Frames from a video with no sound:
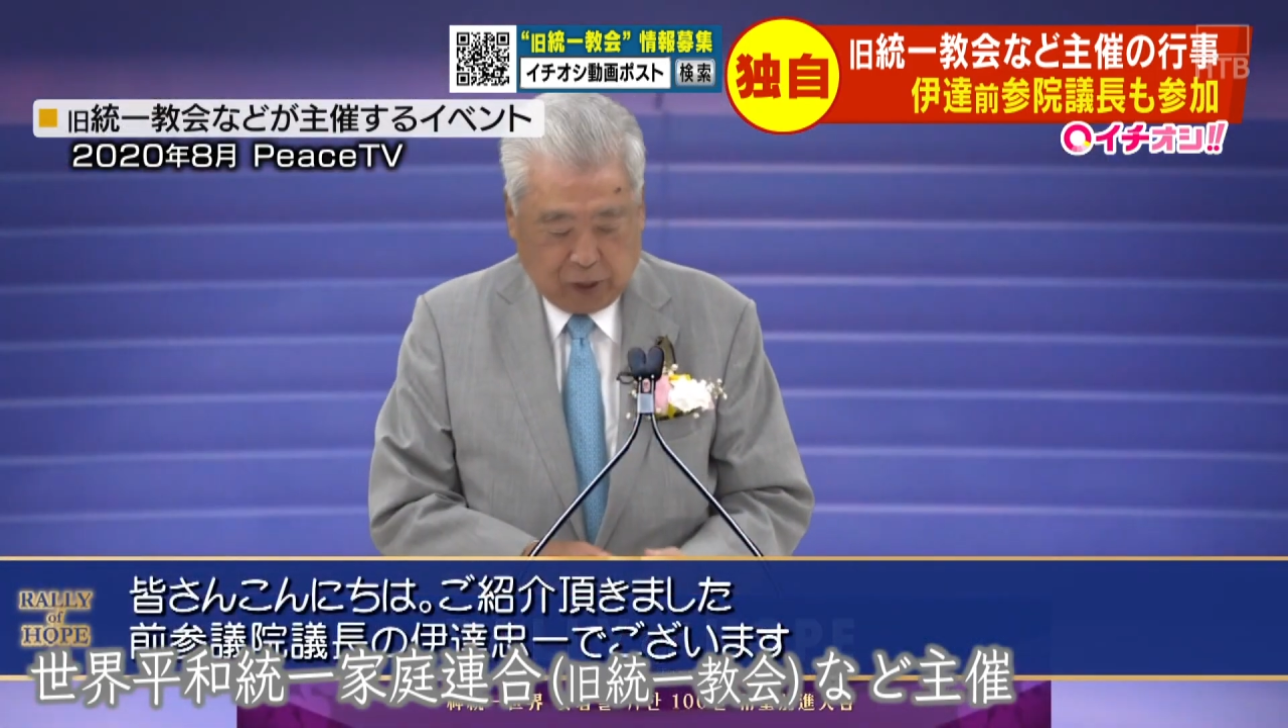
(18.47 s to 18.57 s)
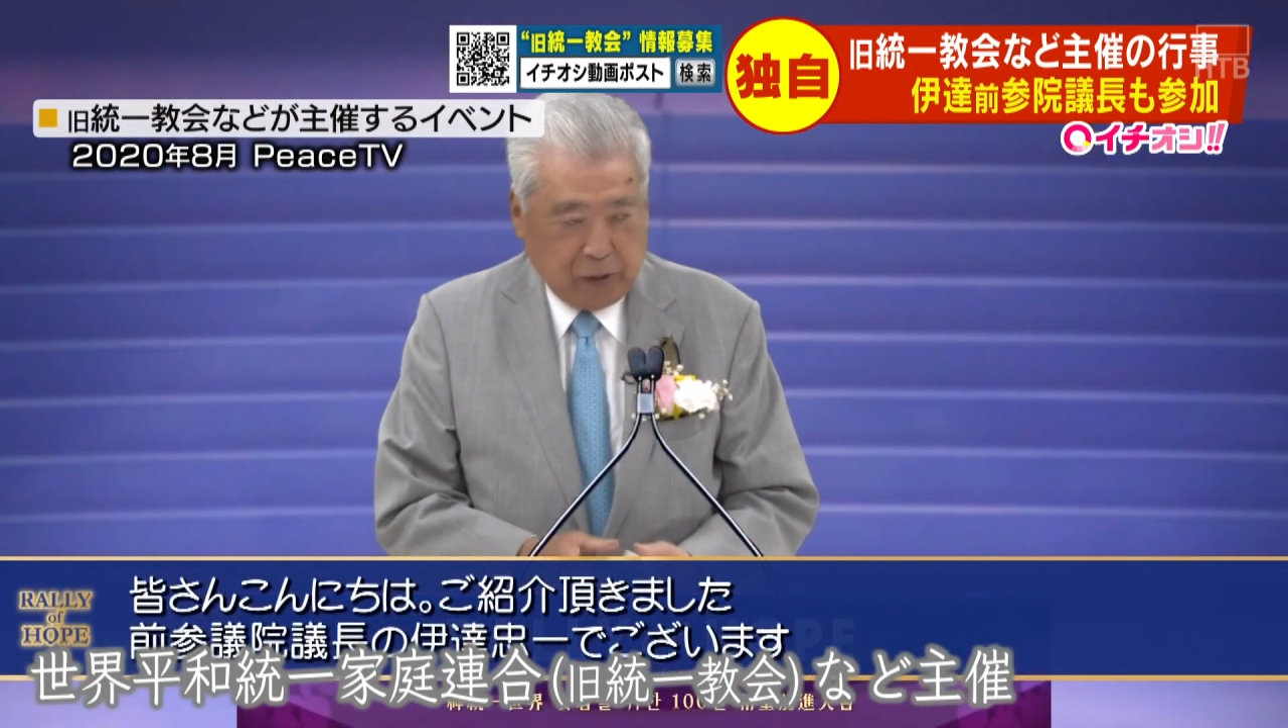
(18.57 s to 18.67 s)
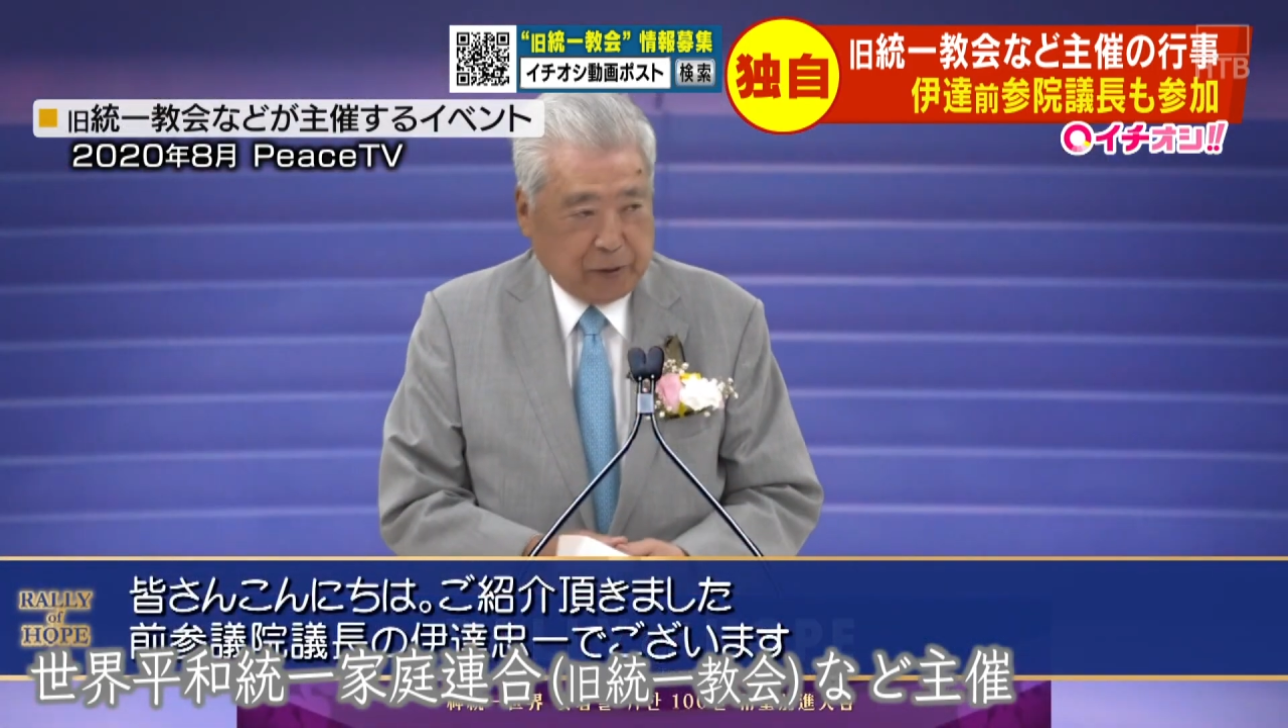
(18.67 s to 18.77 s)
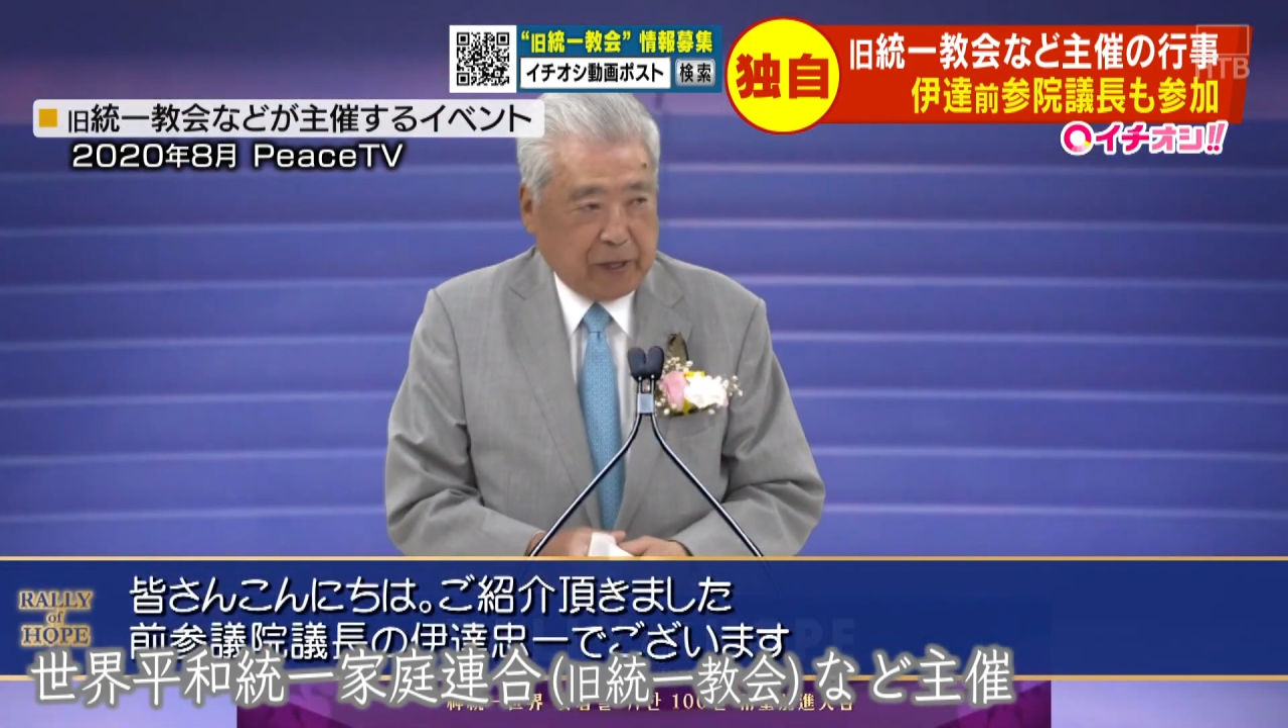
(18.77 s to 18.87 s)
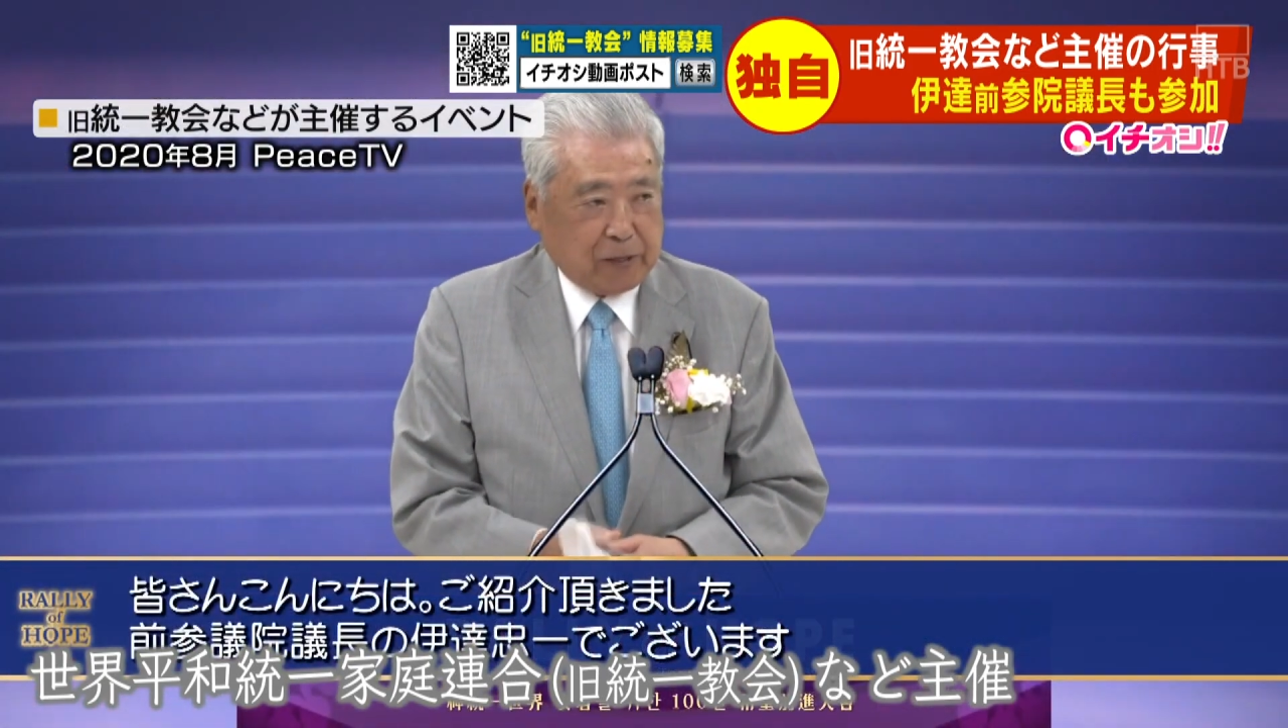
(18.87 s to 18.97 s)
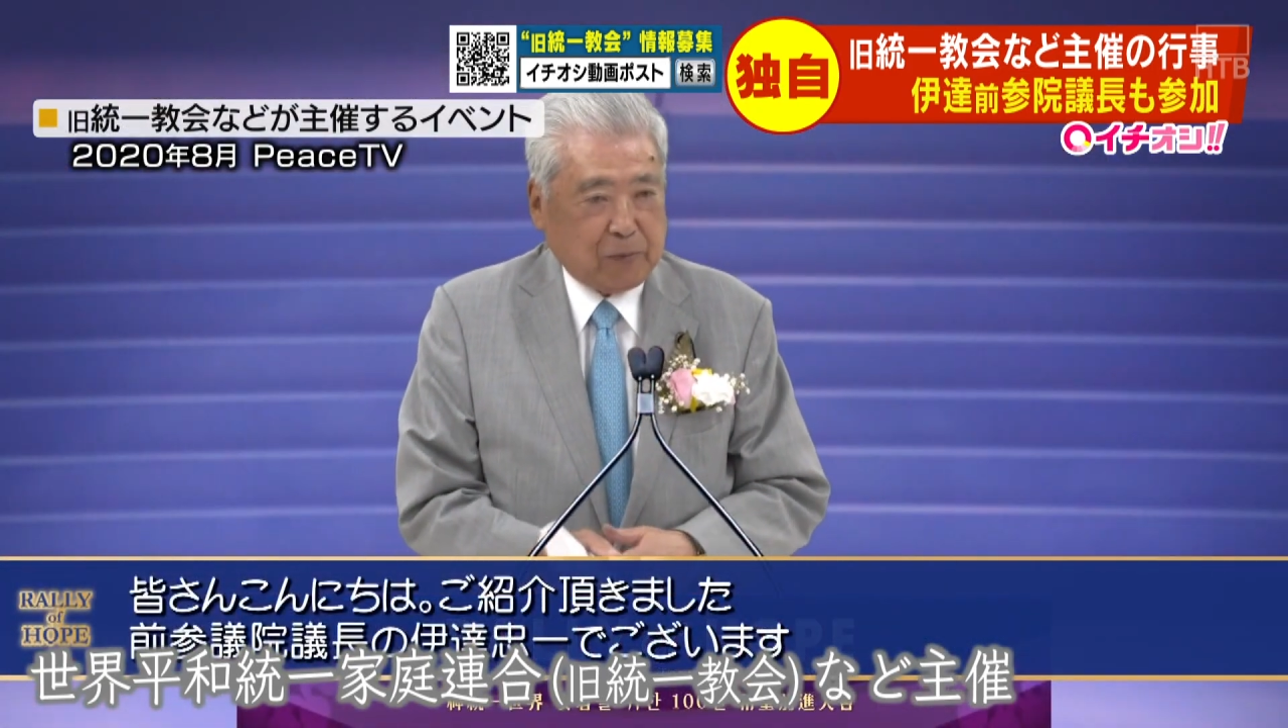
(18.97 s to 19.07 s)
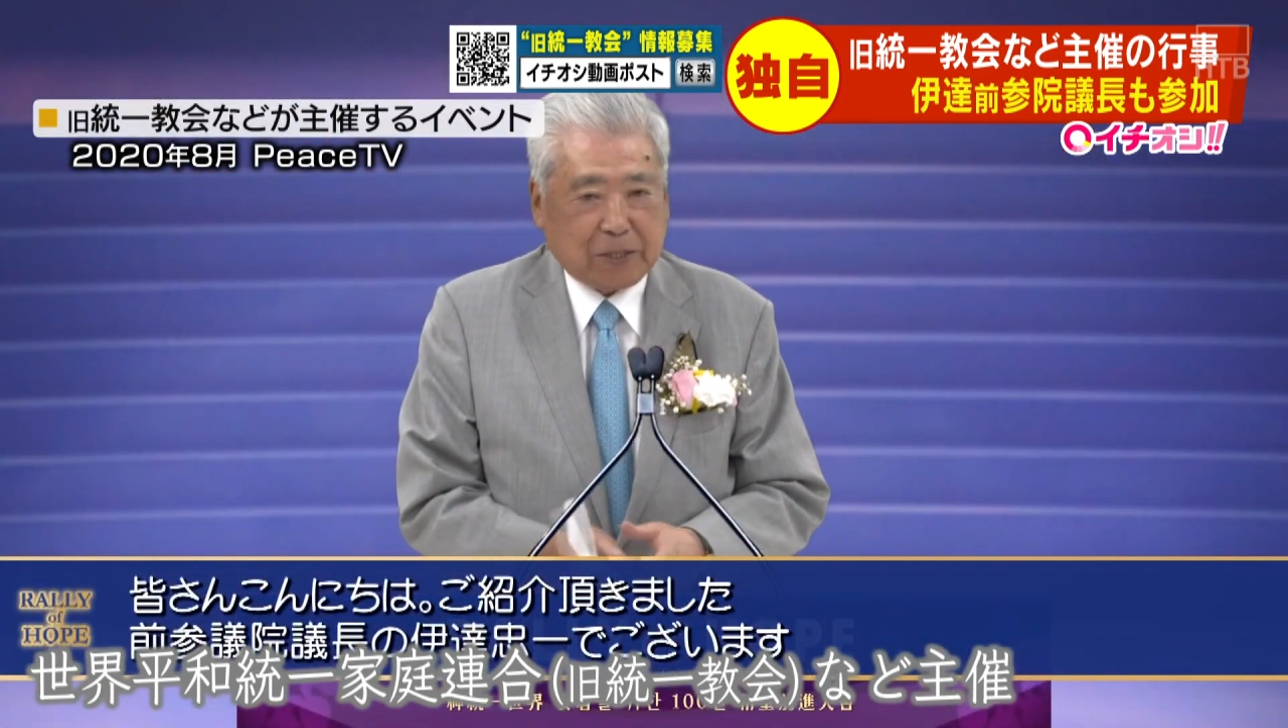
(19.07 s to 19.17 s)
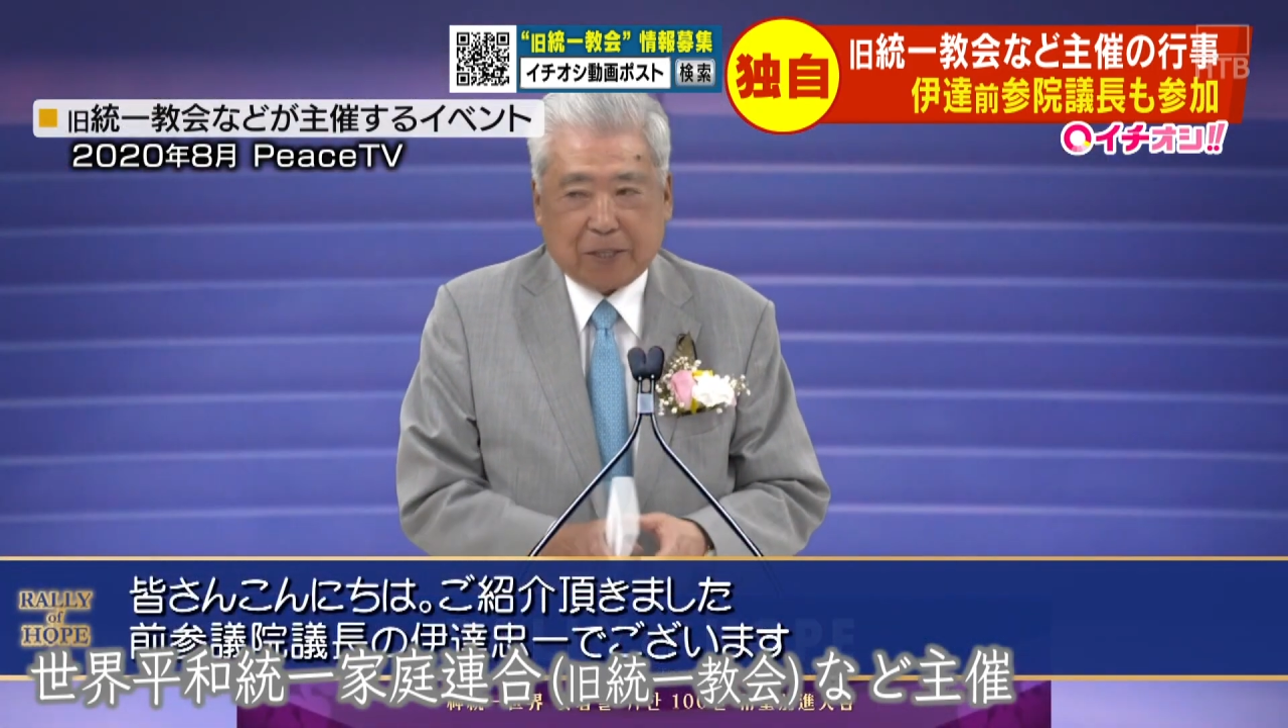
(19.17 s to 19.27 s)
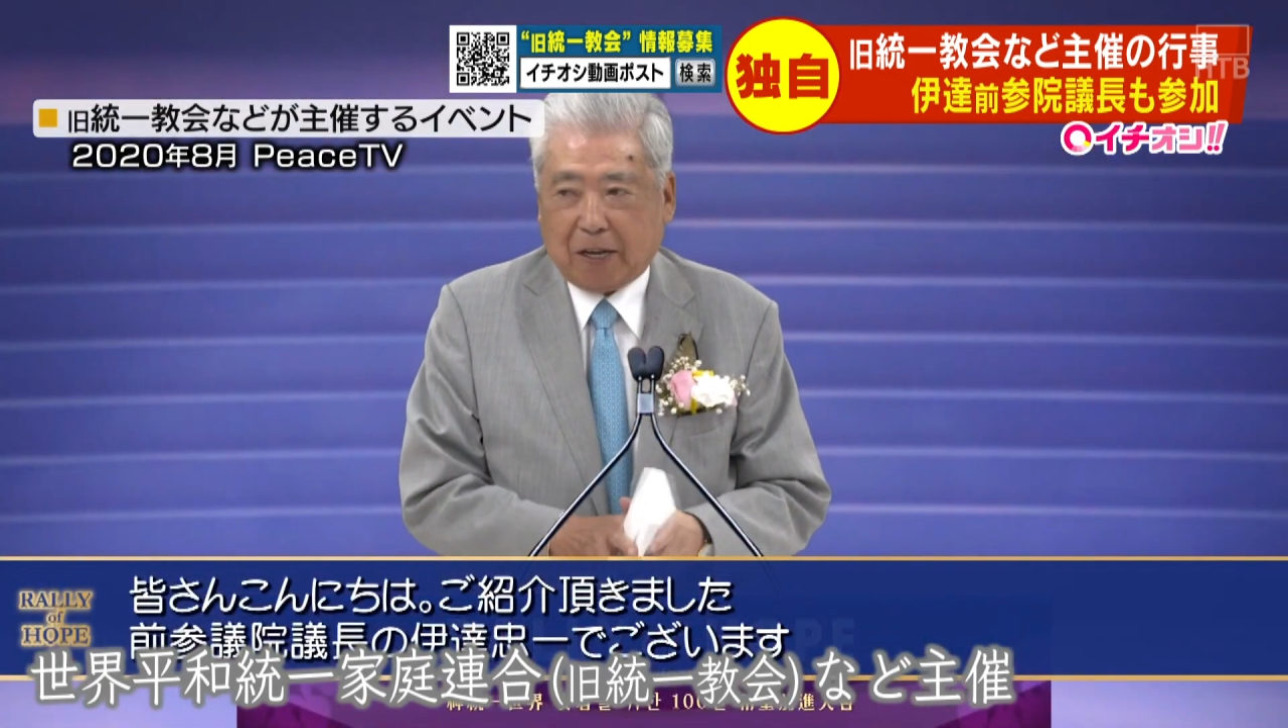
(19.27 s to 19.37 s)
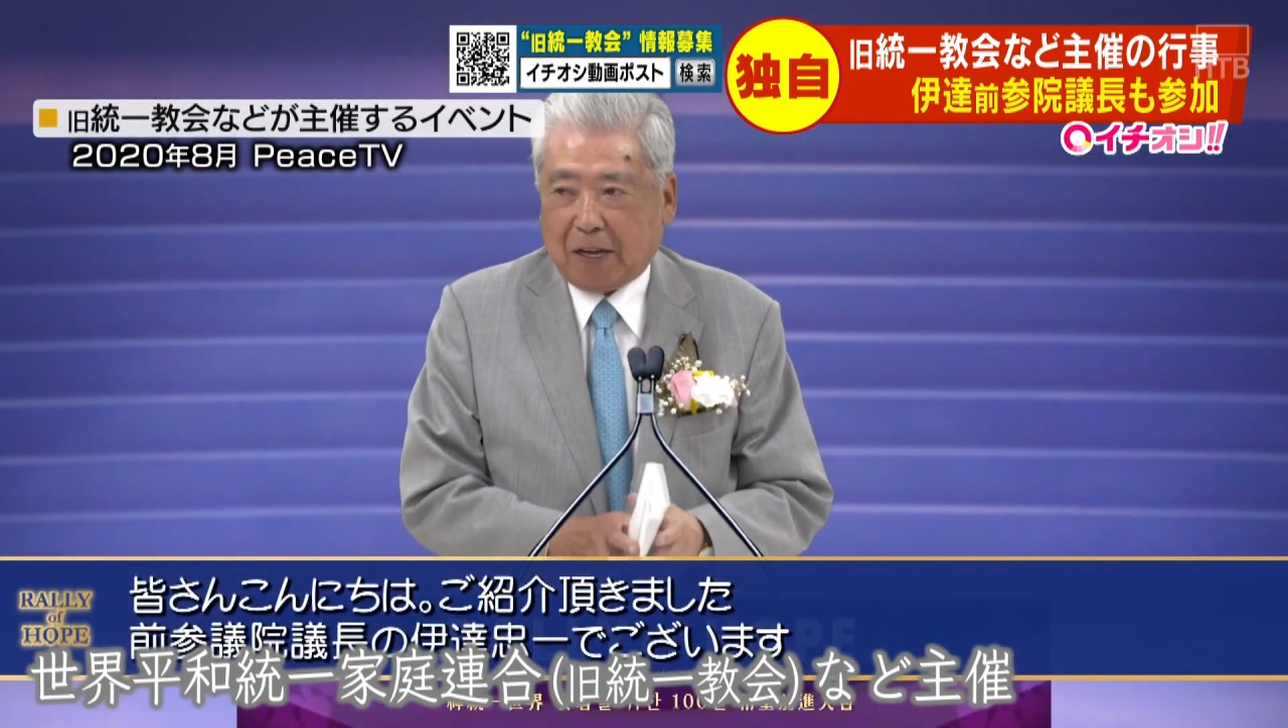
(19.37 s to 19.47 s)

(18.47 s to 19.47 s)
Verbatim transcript: るイベントに